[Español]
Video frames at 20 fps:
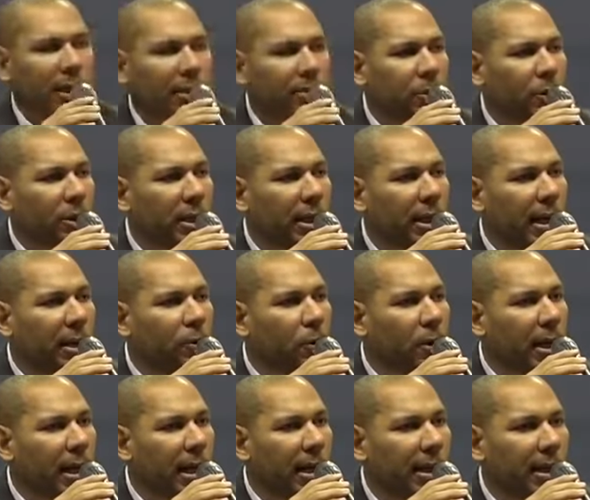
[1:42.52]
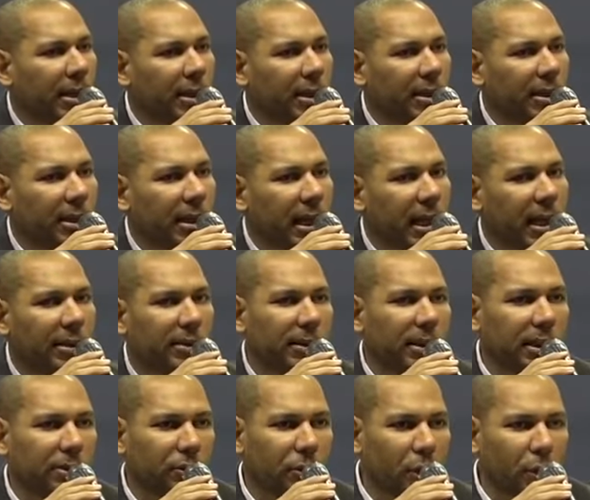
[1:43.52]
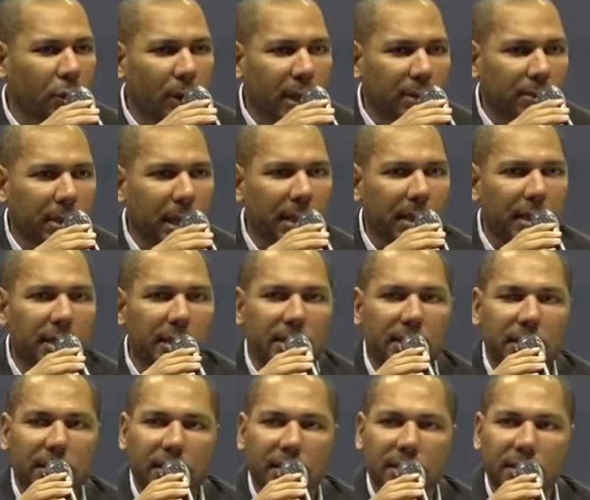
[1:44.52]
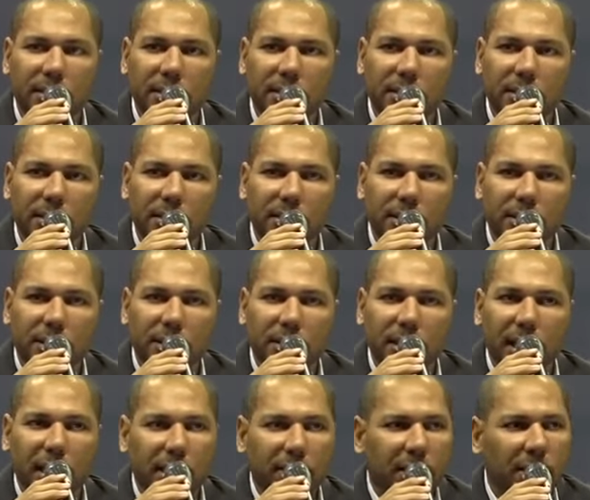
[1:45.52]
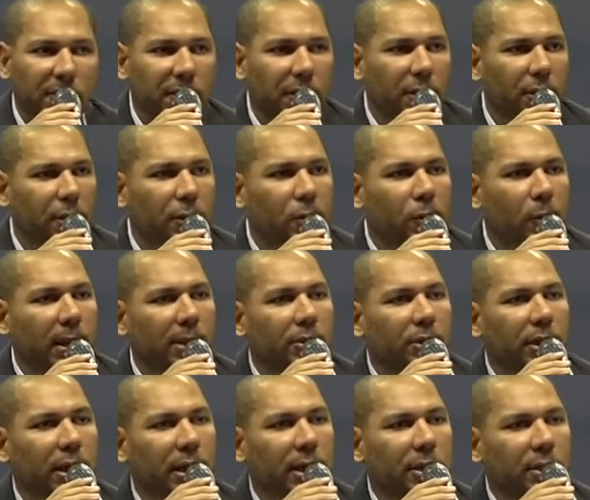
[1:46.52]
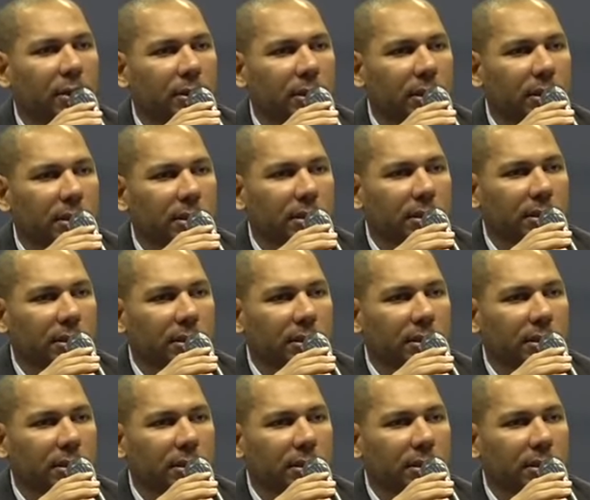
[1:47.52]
a poner a jugar en todo el país, dividido en cuatro regiones.